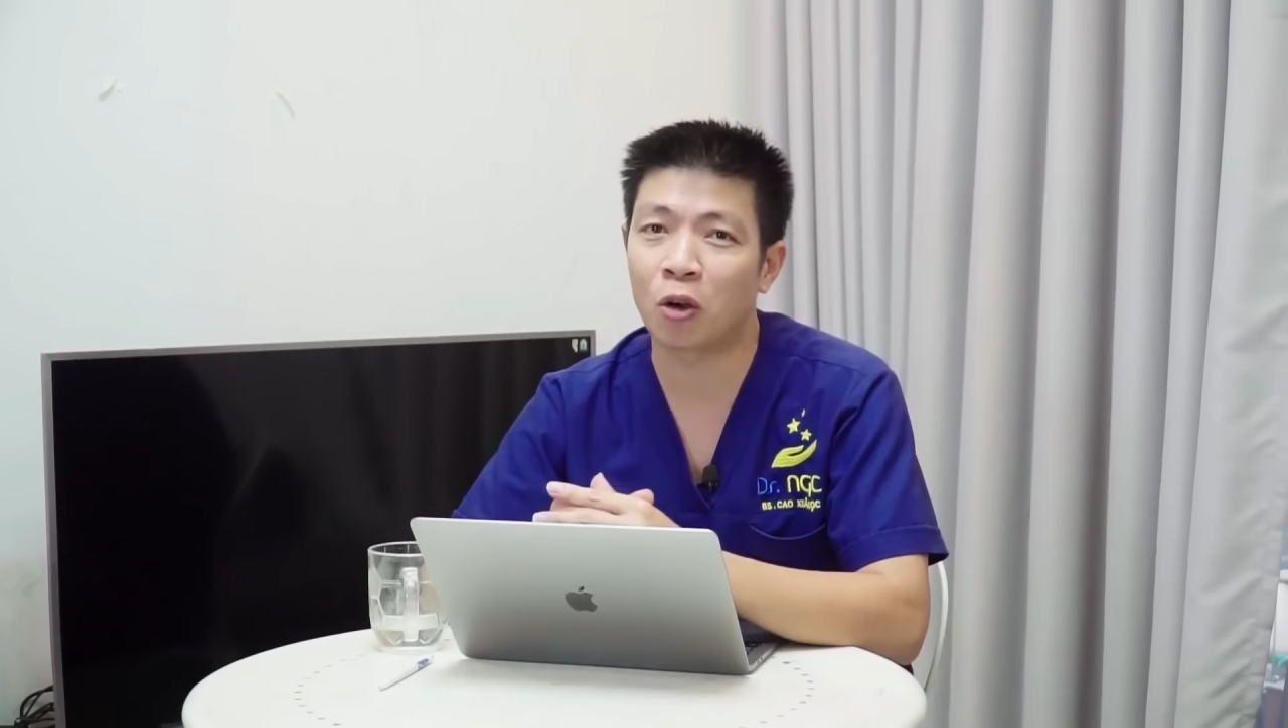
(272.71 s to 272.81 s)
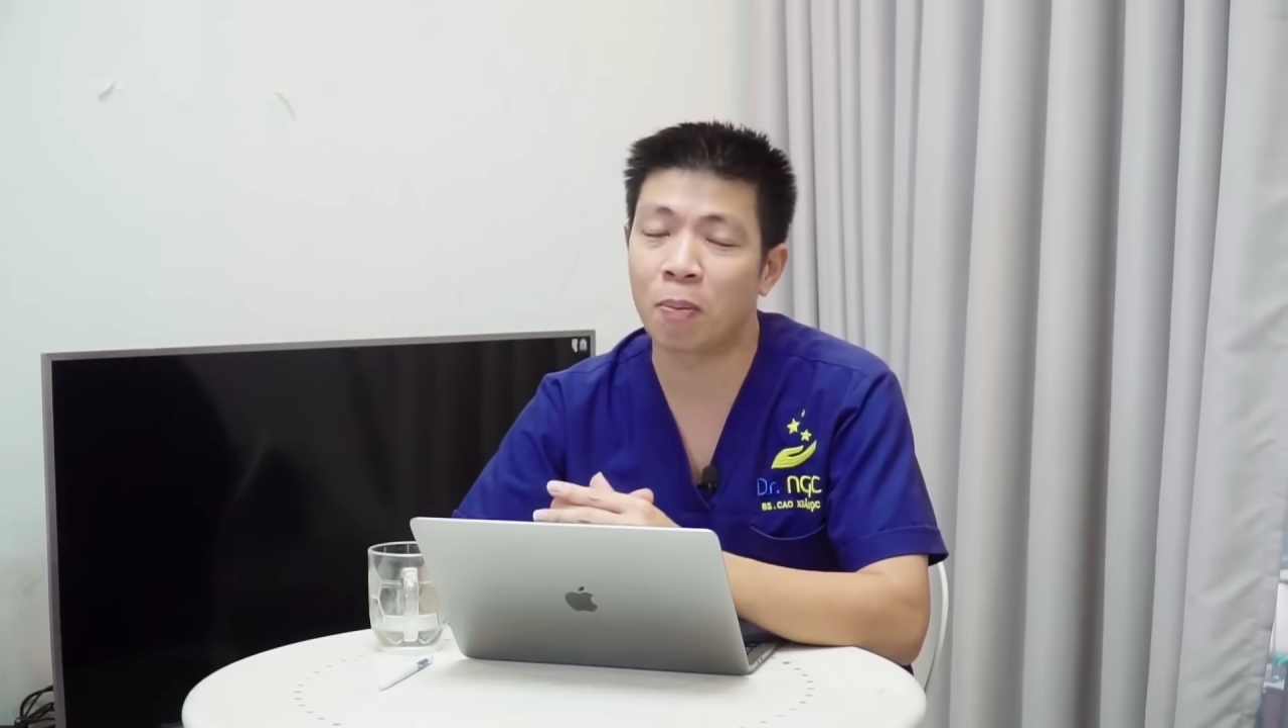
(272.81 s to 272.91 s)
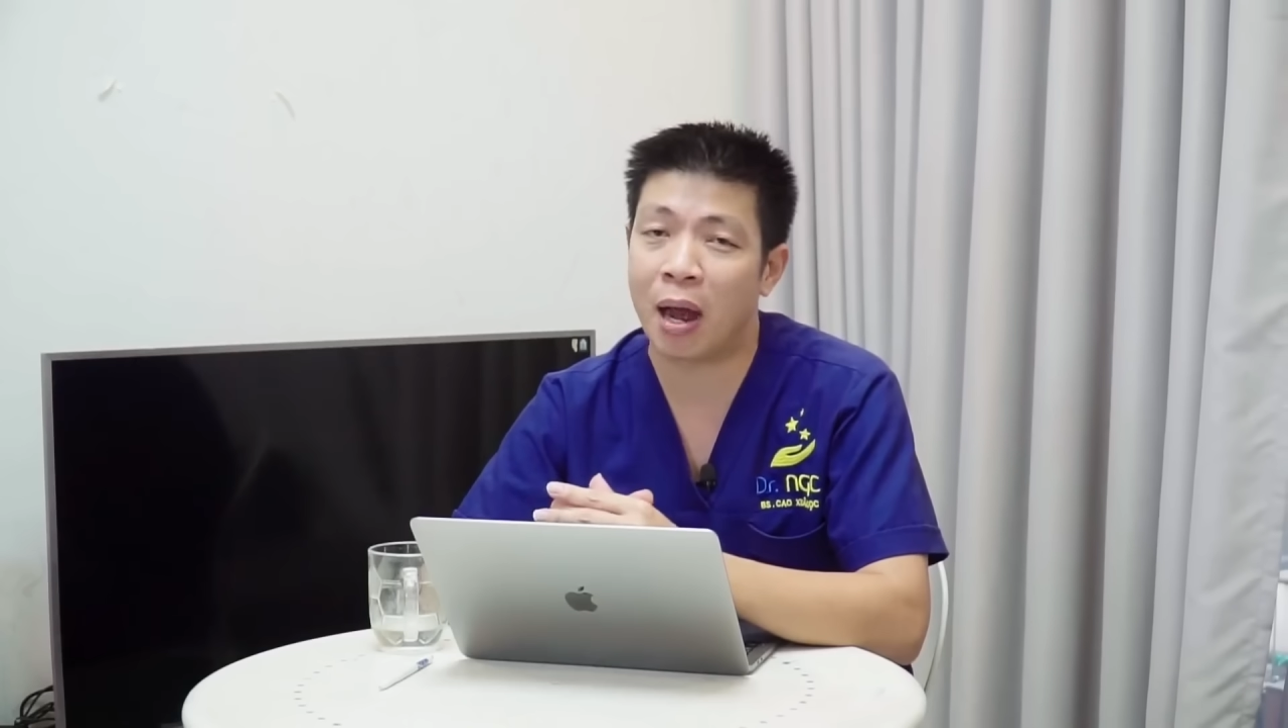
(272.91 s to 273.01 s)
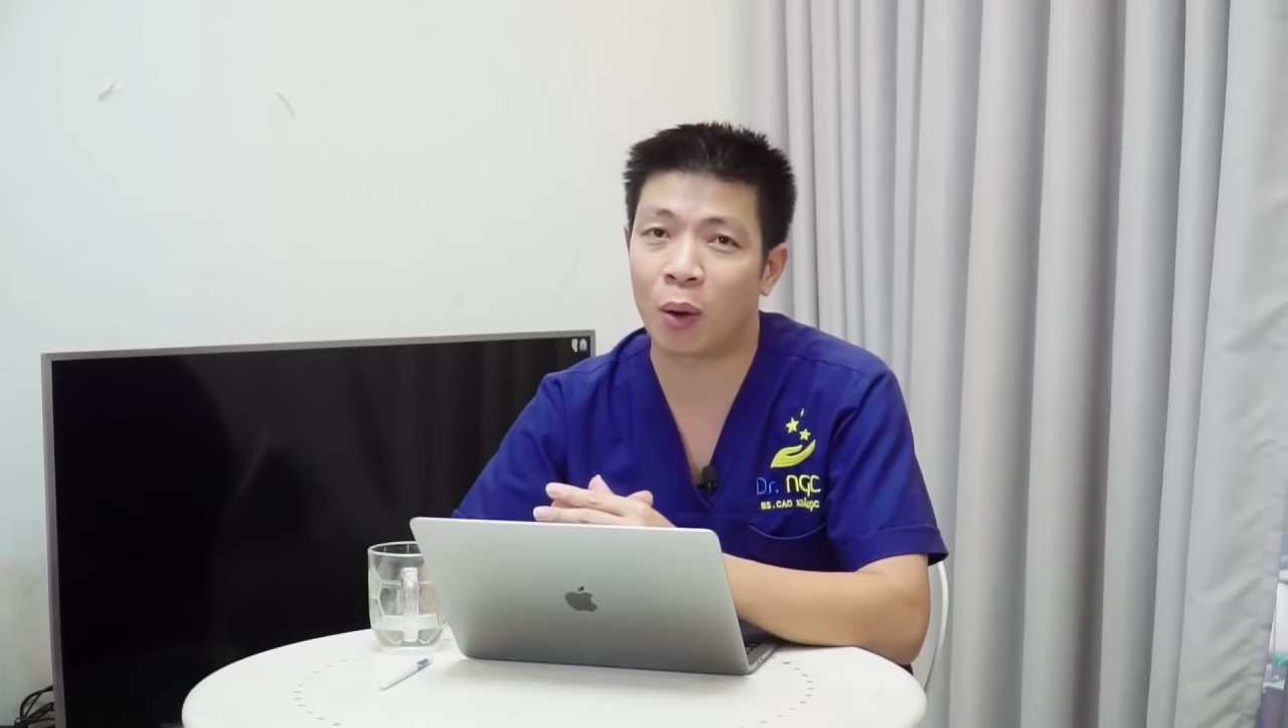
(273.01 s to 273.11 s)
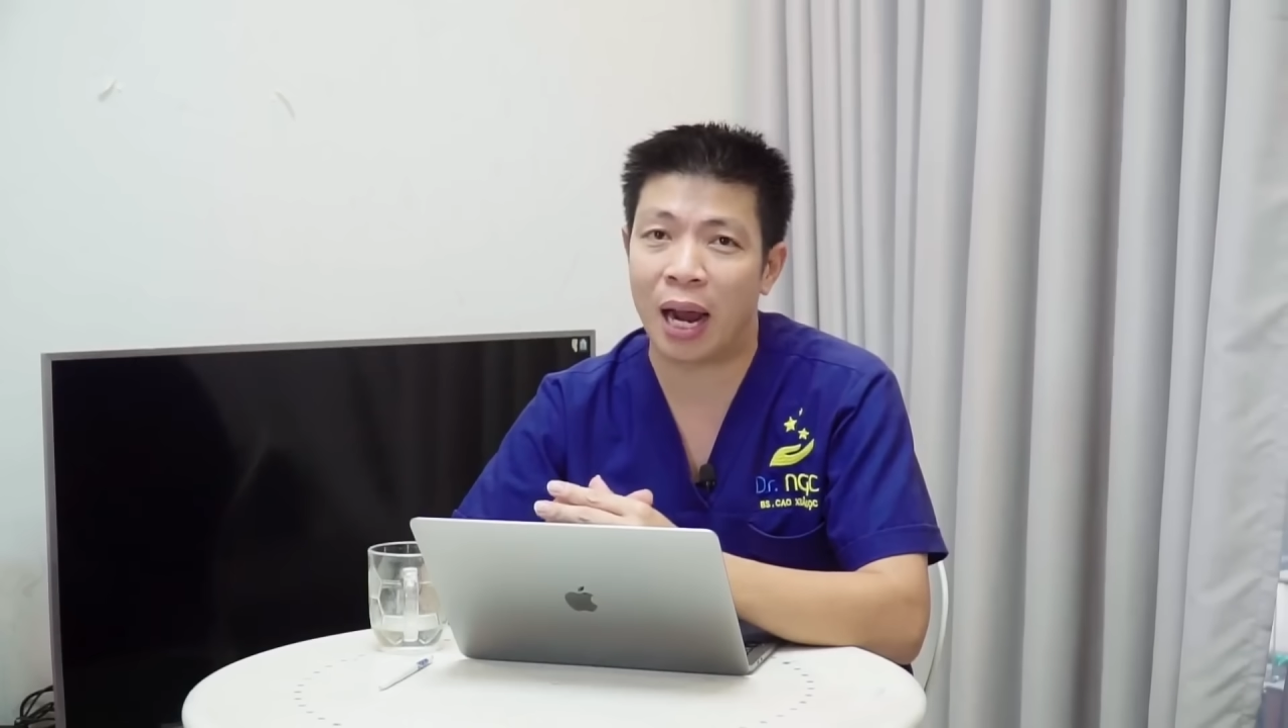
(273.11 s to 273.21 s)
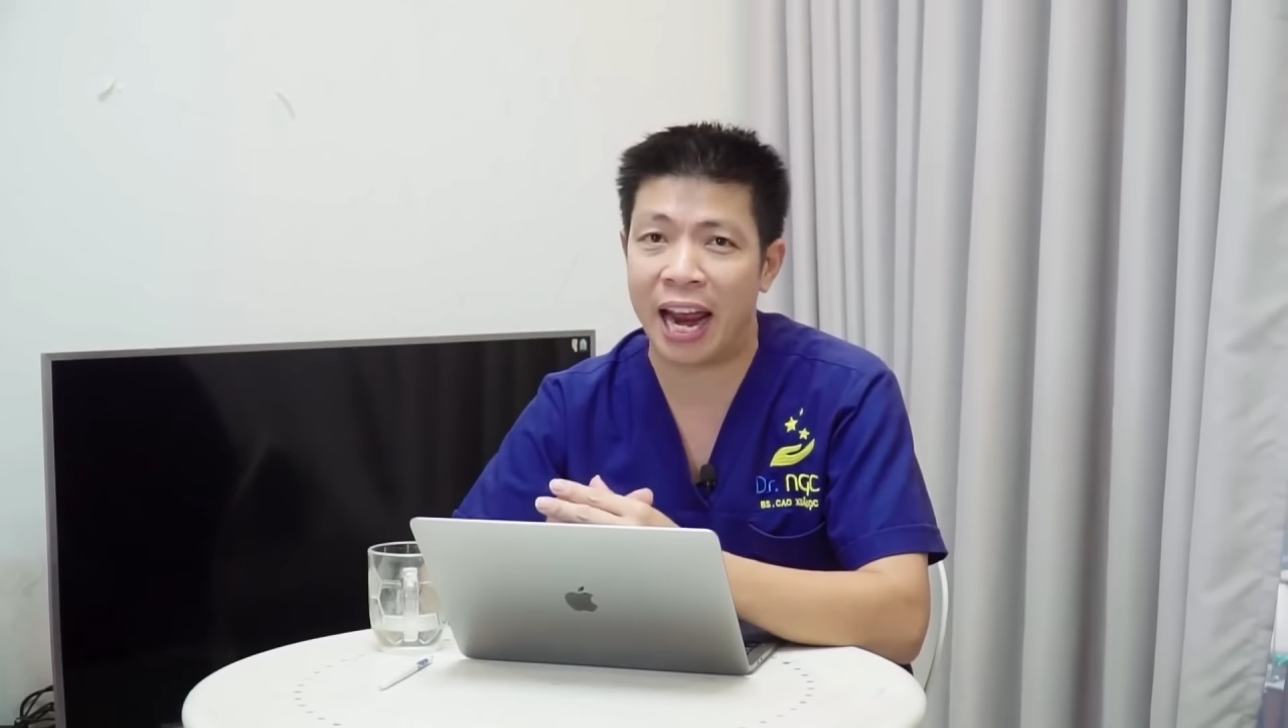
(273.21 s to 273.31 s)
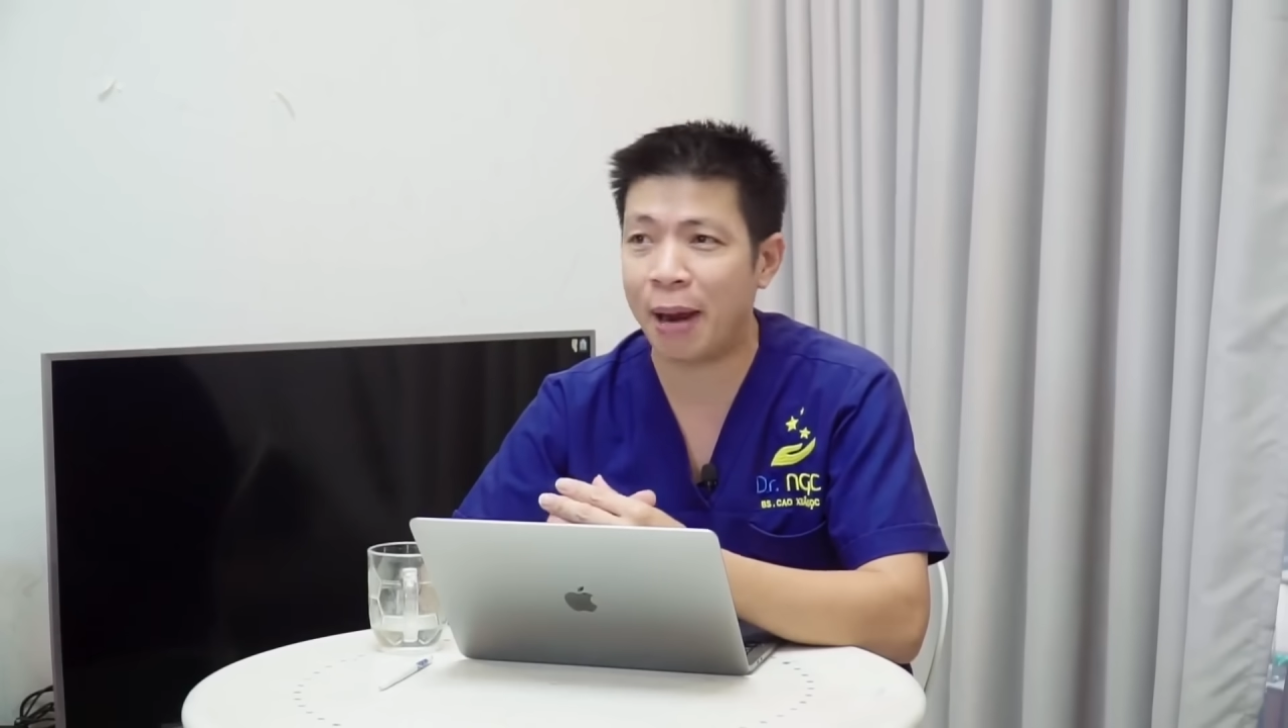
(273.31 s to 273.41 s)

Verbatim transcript: cũng bảo là